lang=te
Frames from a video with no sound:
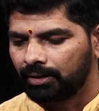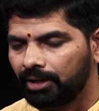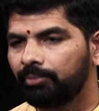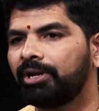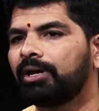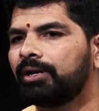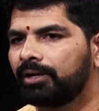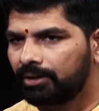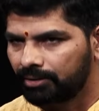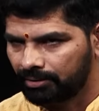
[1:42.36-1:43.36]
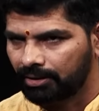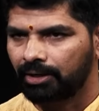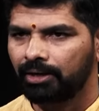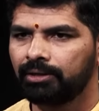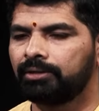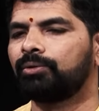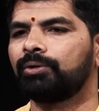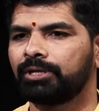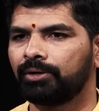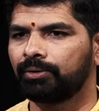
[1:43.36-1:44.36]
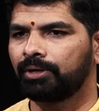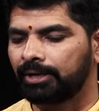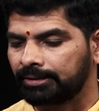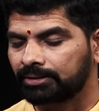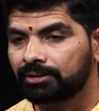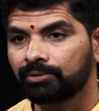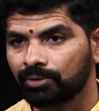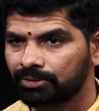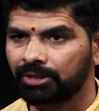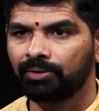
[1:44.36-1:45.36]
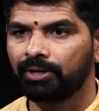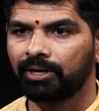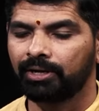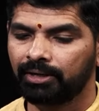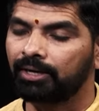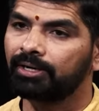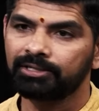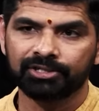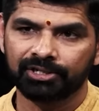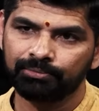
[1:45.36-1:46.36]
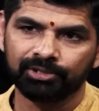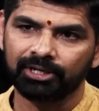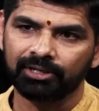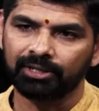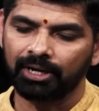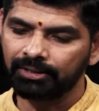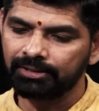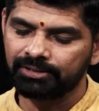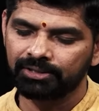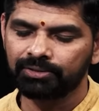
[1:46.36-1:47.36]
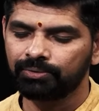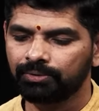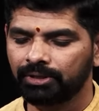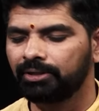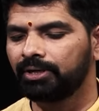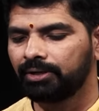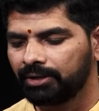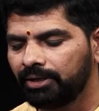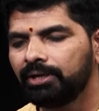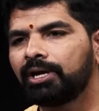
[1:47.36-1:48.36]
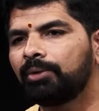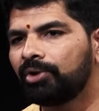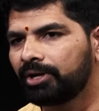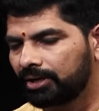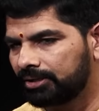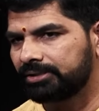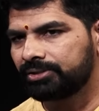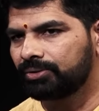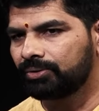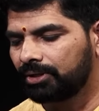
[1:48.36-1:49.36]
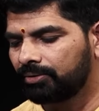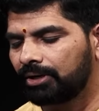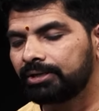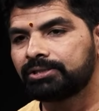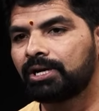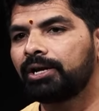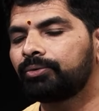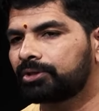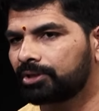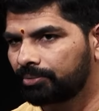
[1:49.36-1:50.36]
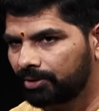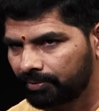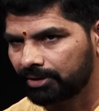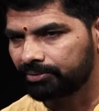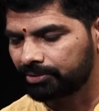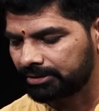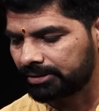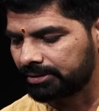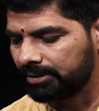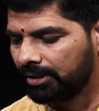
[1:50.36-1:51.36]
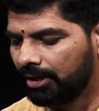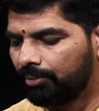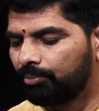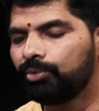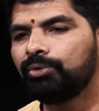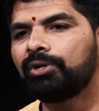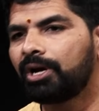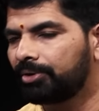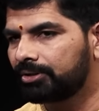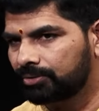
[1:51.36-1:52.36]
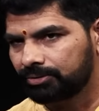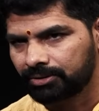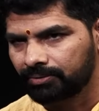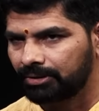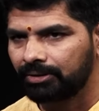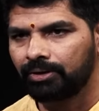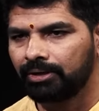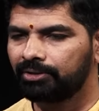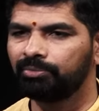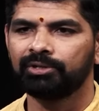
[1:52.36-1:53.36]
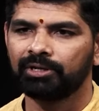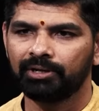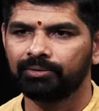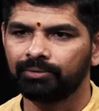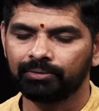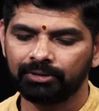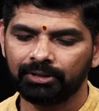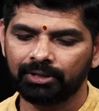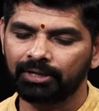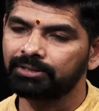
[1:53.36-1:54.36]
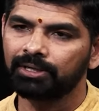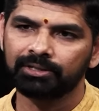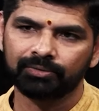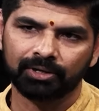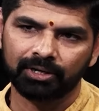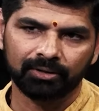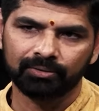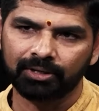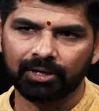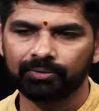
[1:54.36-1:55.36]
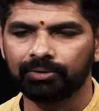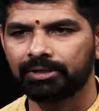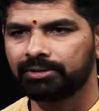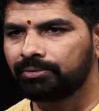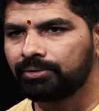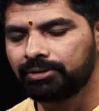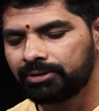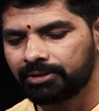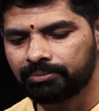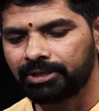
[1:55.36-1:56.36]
ఏమైనా గనక గ్రహాలు కనుక దోషాలున్నా నక్షత్ర దోషాలున్నా కానీ అడ్రస్ చేయడం జరిగింది అది చేసుకుంటే ఎందుకంటే ఈ టైంలో కనుక చేసుకుంటే వాళ్ళకి చాలా ఉత్తమమైన ఫలితం వచ్చేసి ముందు రాబోయే సంవత్సరం అంతా వాళ్ళకి అద్భుతంగా ఉంటుంది అష్ట ఐశ్వర్యాలు కలుగుతాయనే ఉద్దేశంతో చేయడం